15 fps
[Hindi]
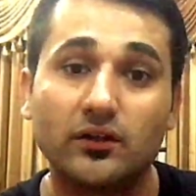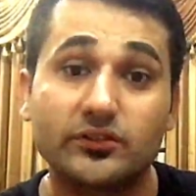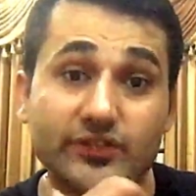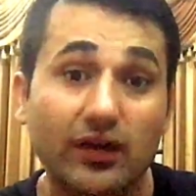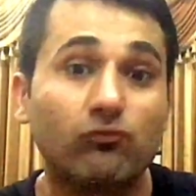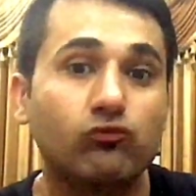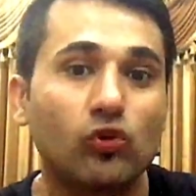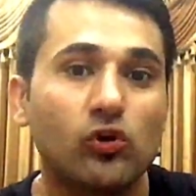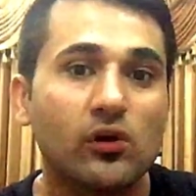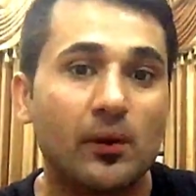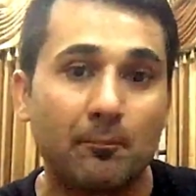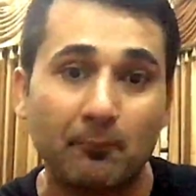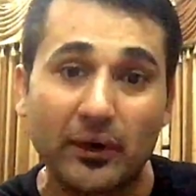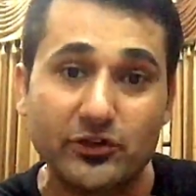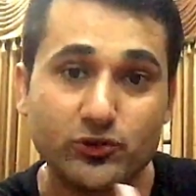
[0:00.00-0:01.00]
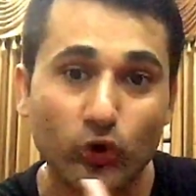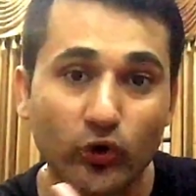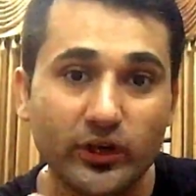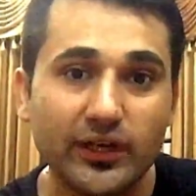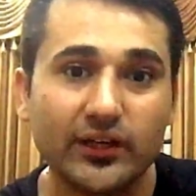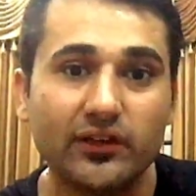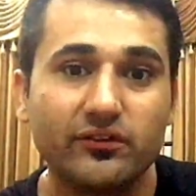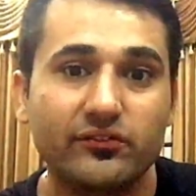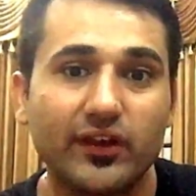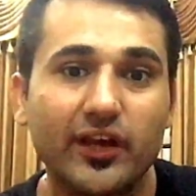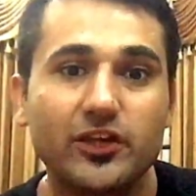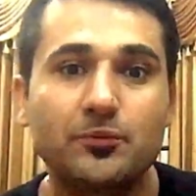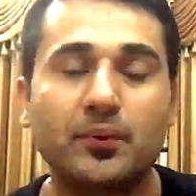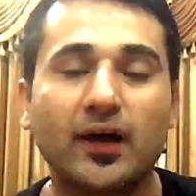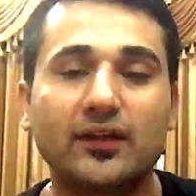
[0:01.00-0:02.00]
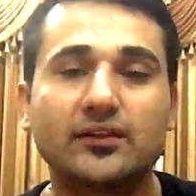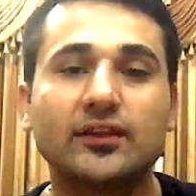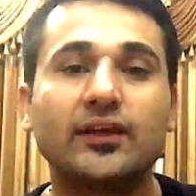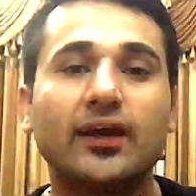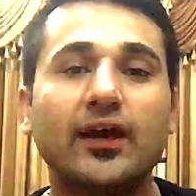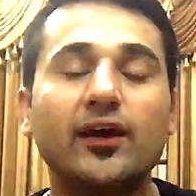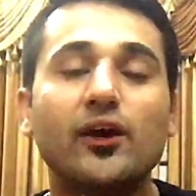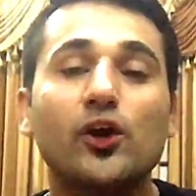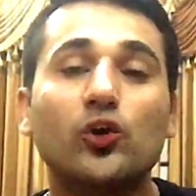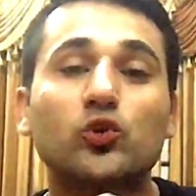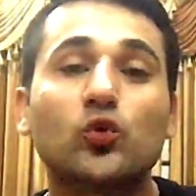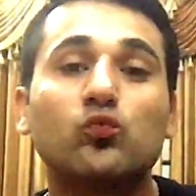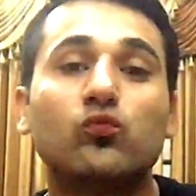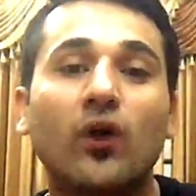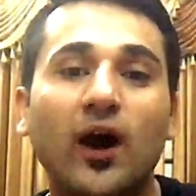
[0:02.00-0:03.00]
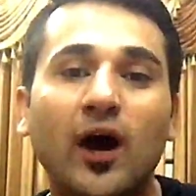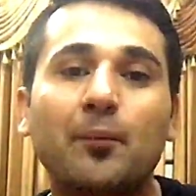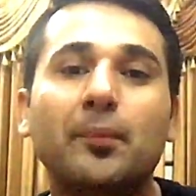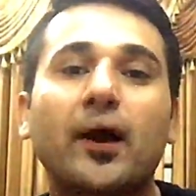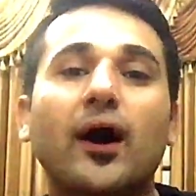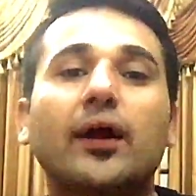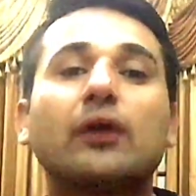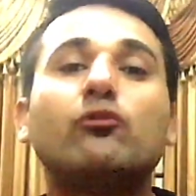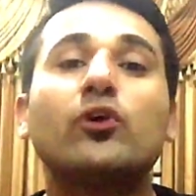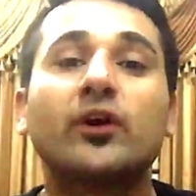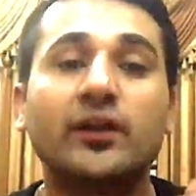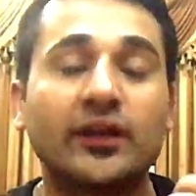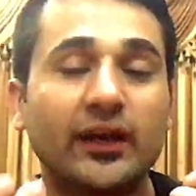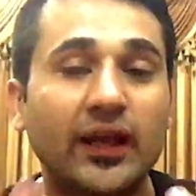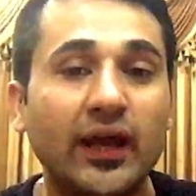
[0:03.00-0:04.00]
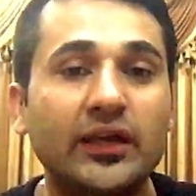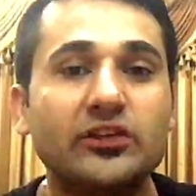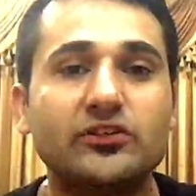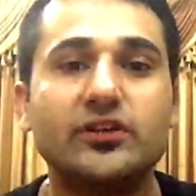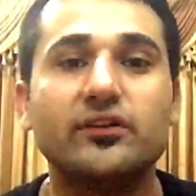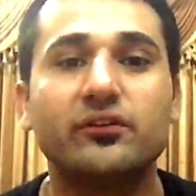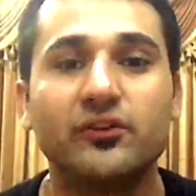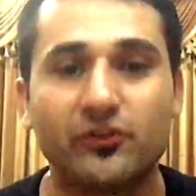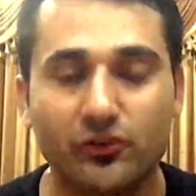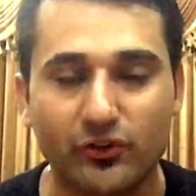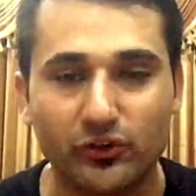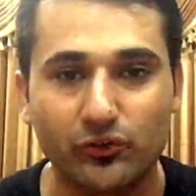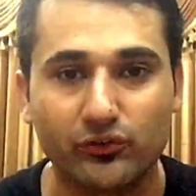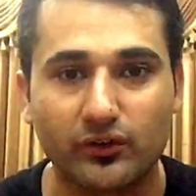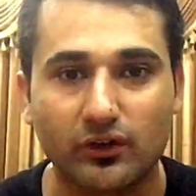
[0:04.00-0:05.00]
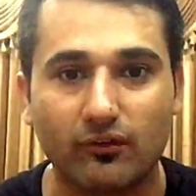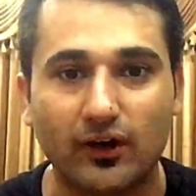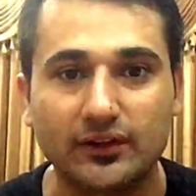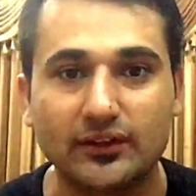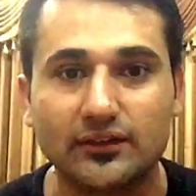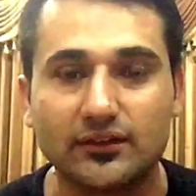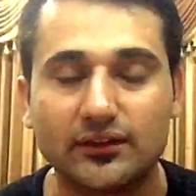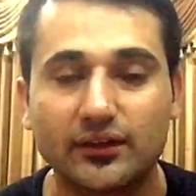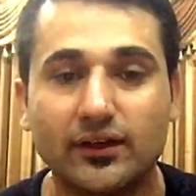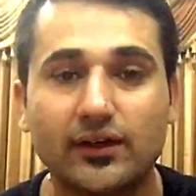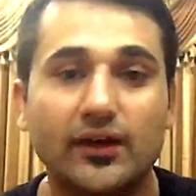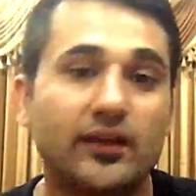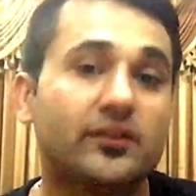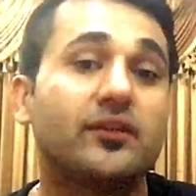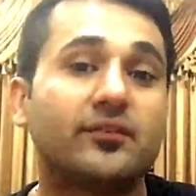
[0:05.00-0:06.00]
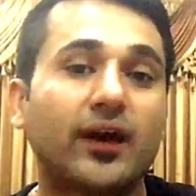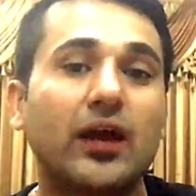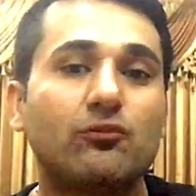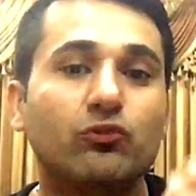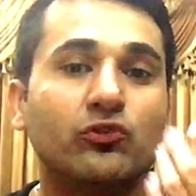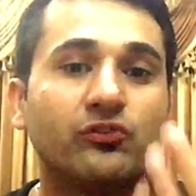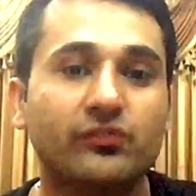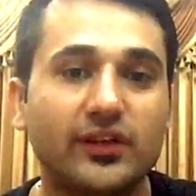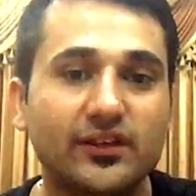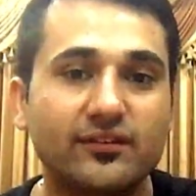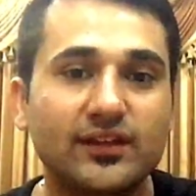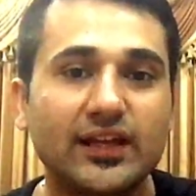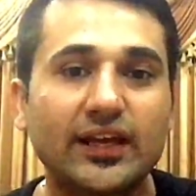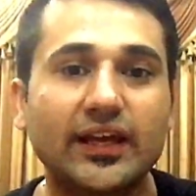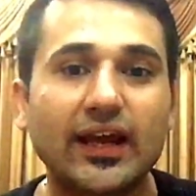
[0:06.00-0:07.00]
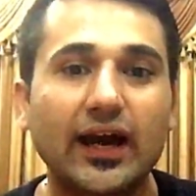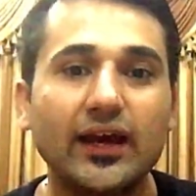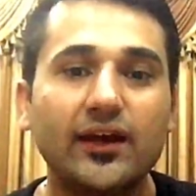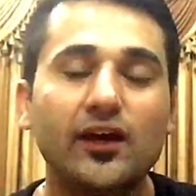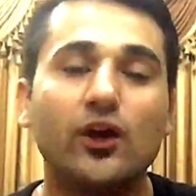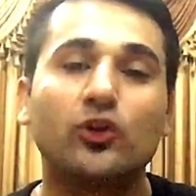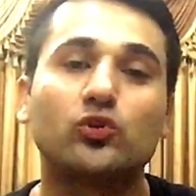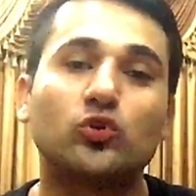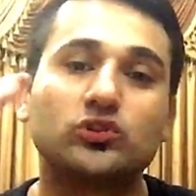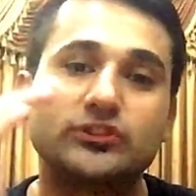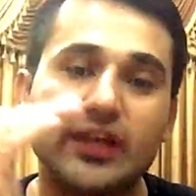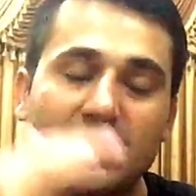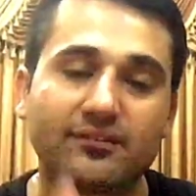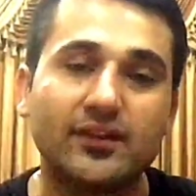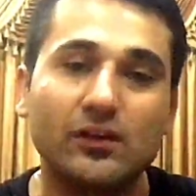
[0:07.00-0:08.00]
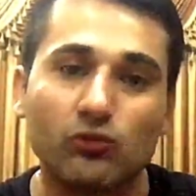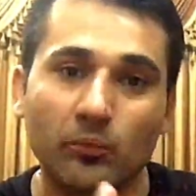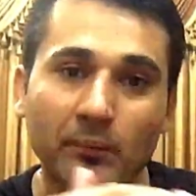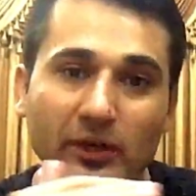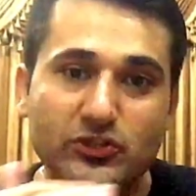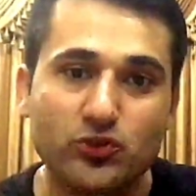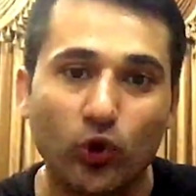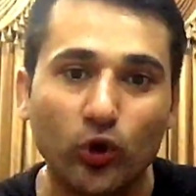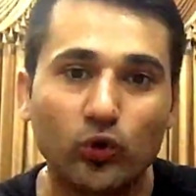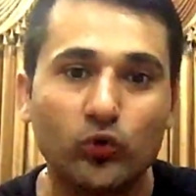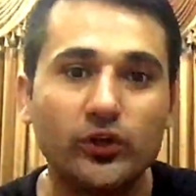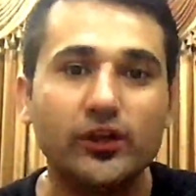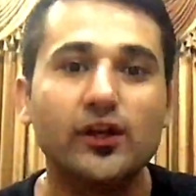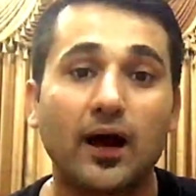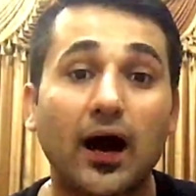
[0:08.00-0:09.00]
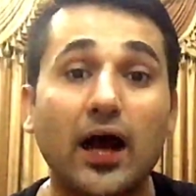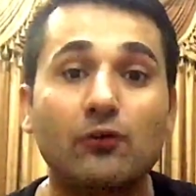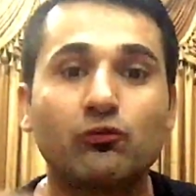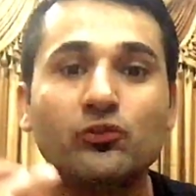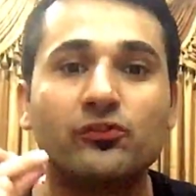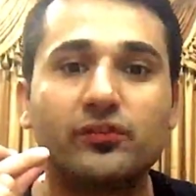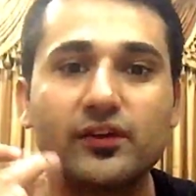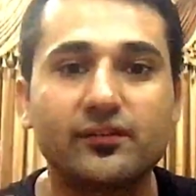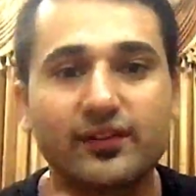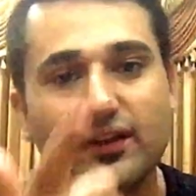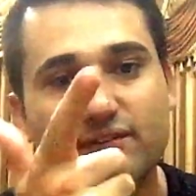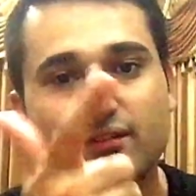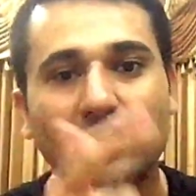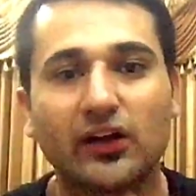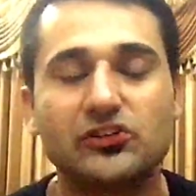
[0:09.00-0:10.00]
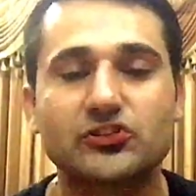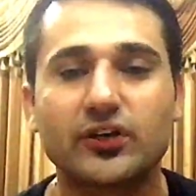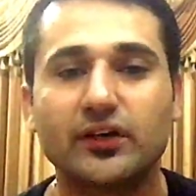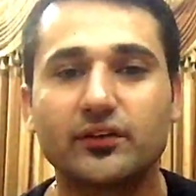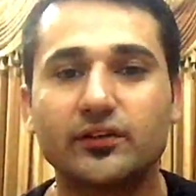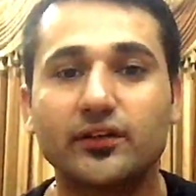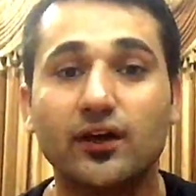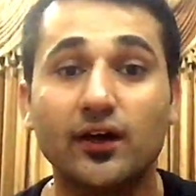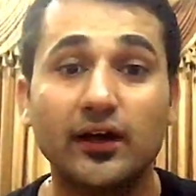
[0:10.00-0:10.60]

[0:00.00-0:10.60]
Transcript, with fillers: जब वो मेच्योरिटी की स्टेज पे आते हैं तो वहां पे आकर वो एक नई चीज इंट्रोड्यूस करवा देते हैं जैसे आईफोन 6 लेके आए तो जैसे ही वो मेच्योर हुई आईफोन 6s लॉन्च कर दिया